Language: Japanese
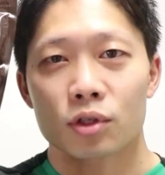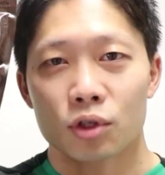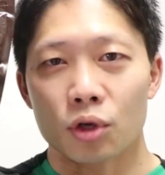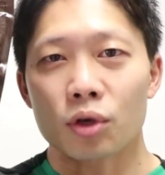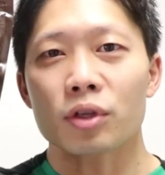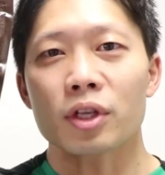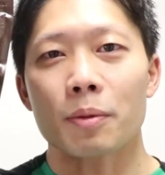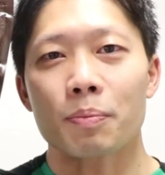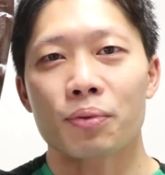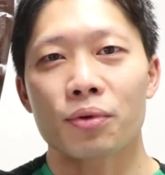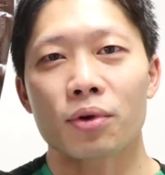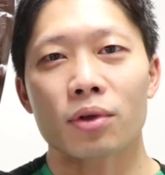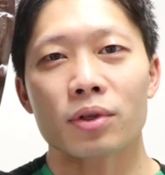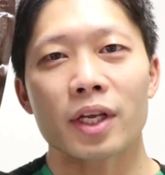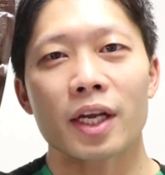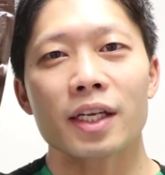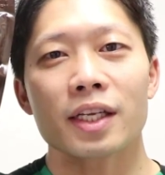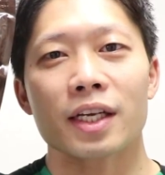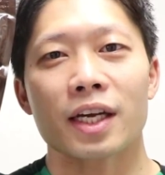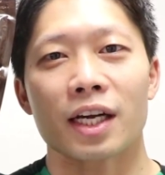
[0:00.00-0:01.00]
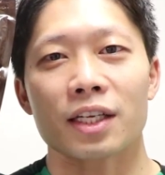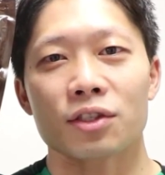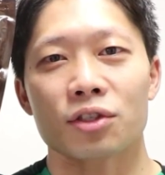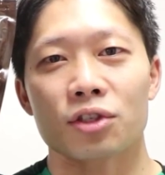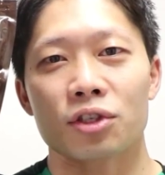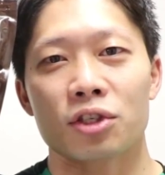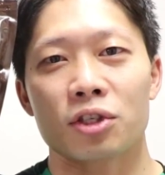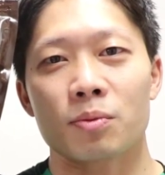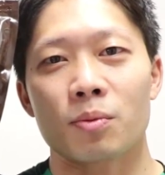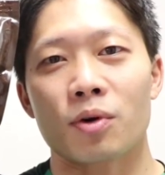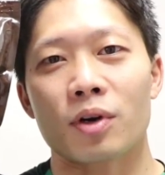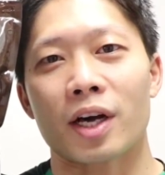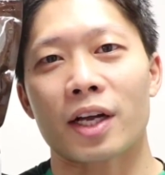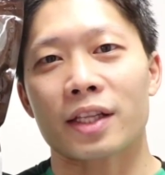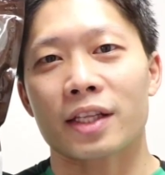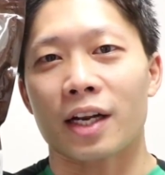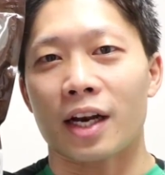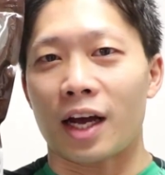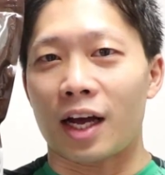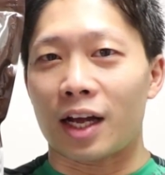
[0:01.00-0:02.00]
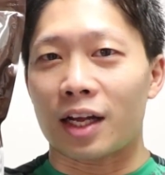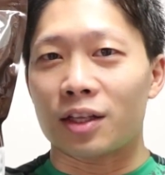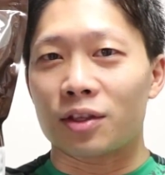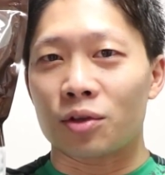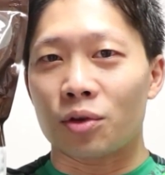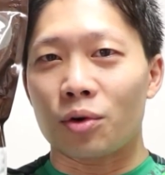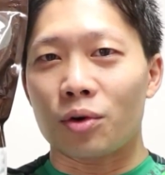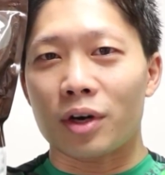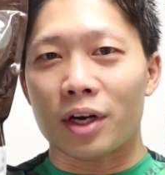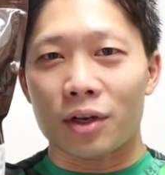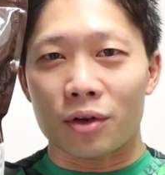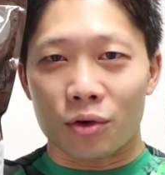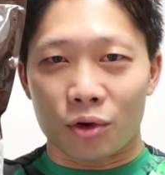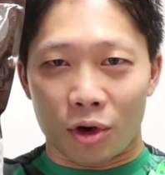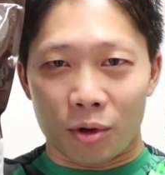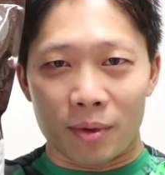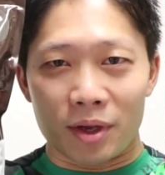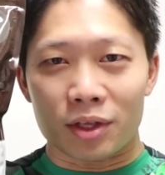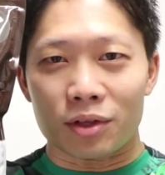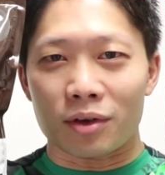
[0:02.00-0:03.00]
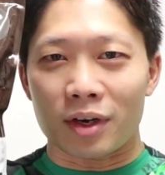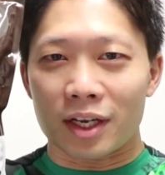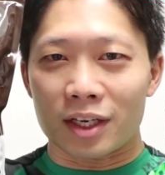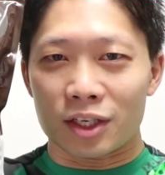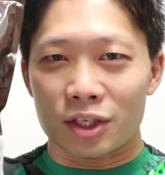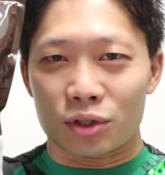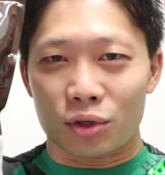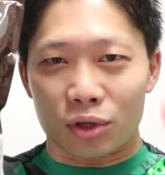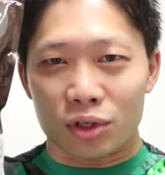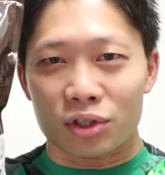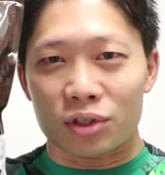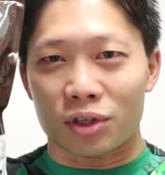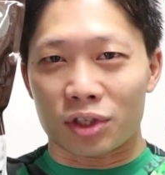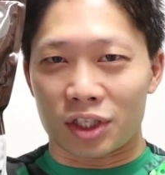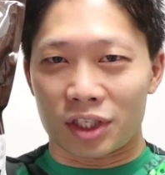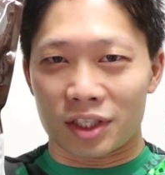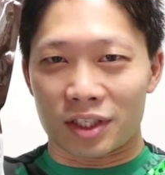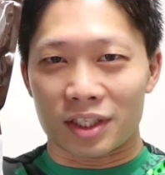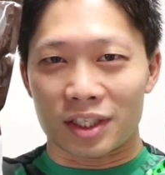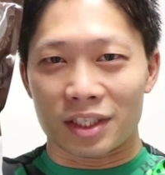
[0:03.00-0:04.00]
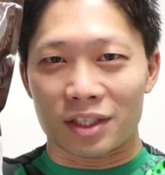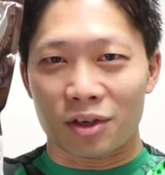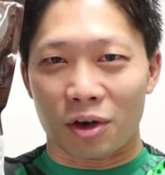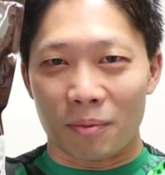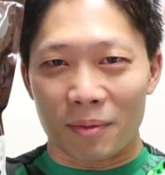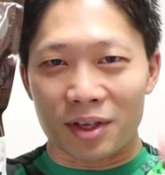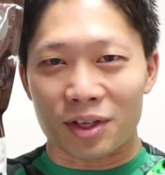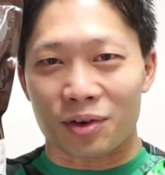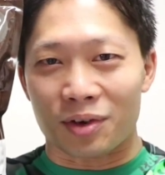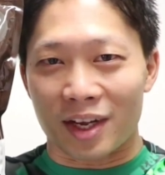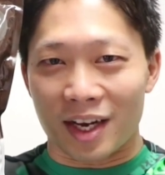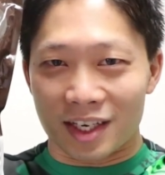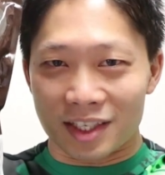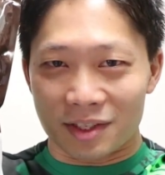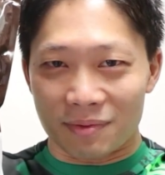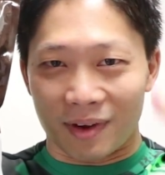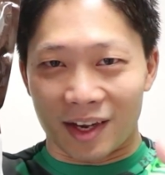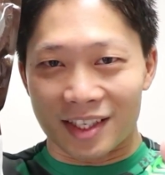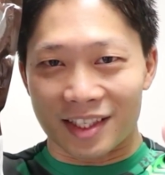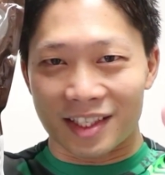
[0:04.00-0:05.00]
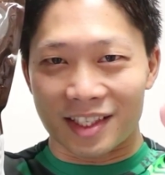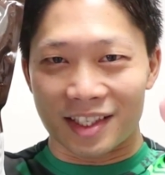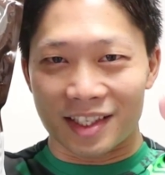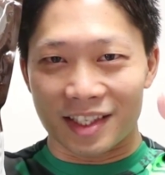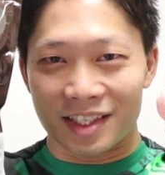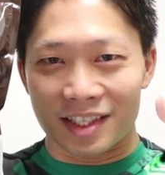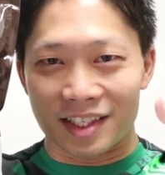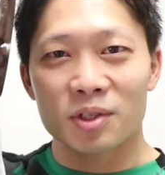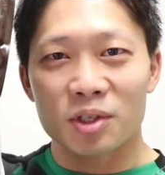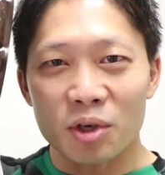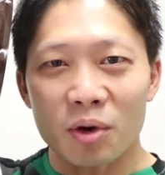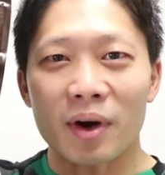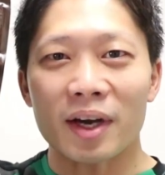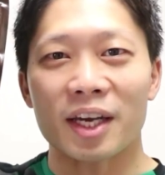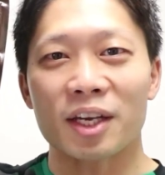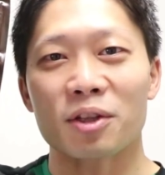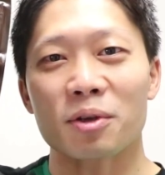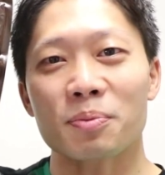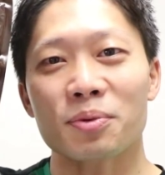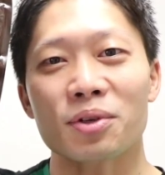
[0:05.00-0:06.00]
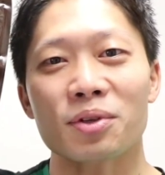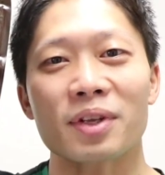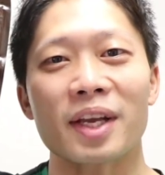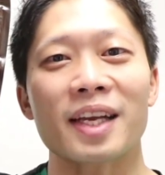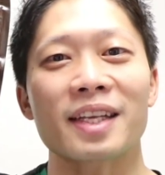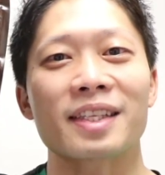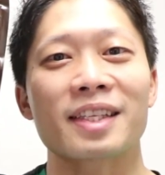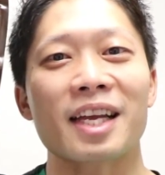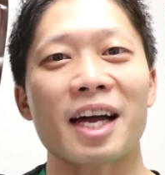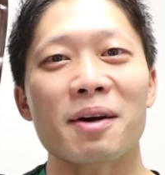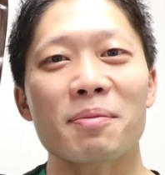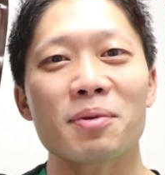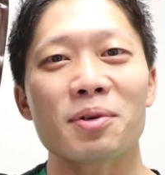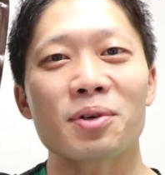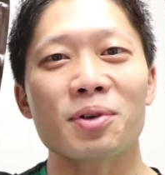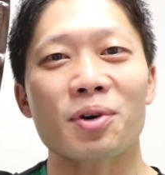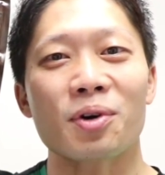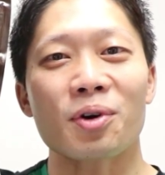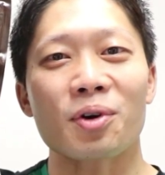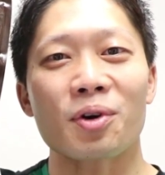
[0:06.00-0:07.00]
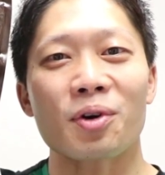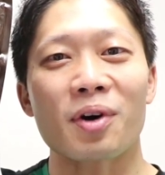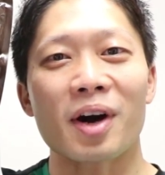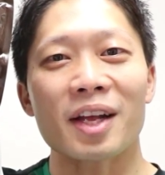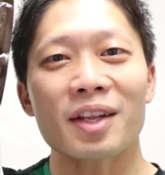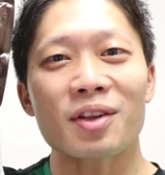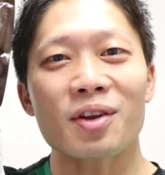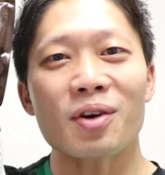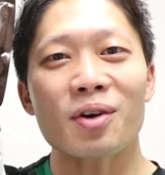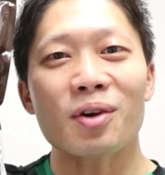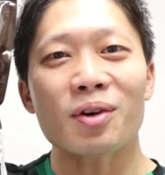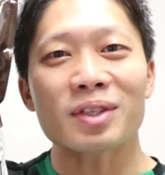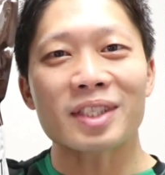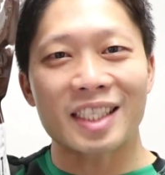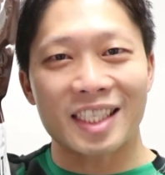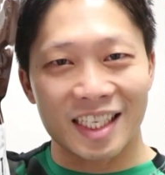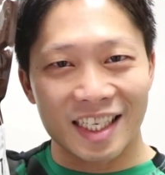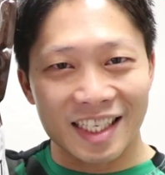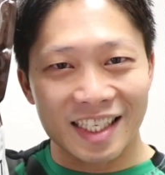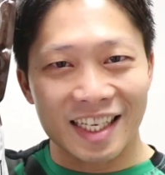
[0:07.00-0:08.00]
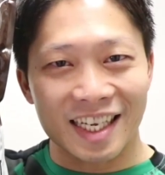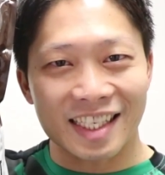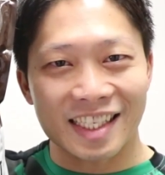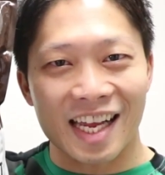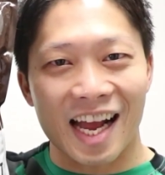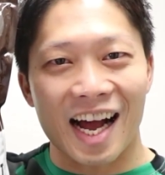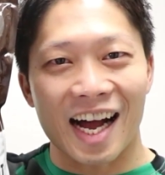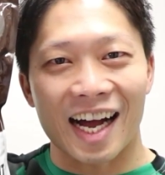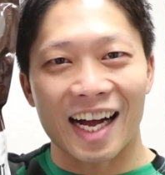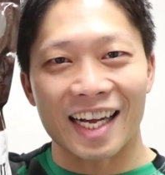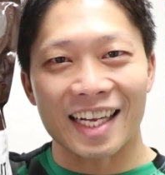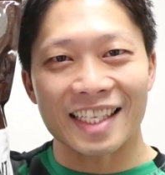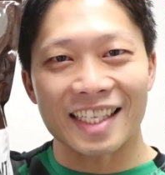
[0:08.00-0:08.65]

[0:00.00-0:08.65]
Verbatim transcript: その他プロテインに関する質問があったら動画のコメント欄にどしどしコメントお願いします今日はケトプロテインダブルココアのシーンでした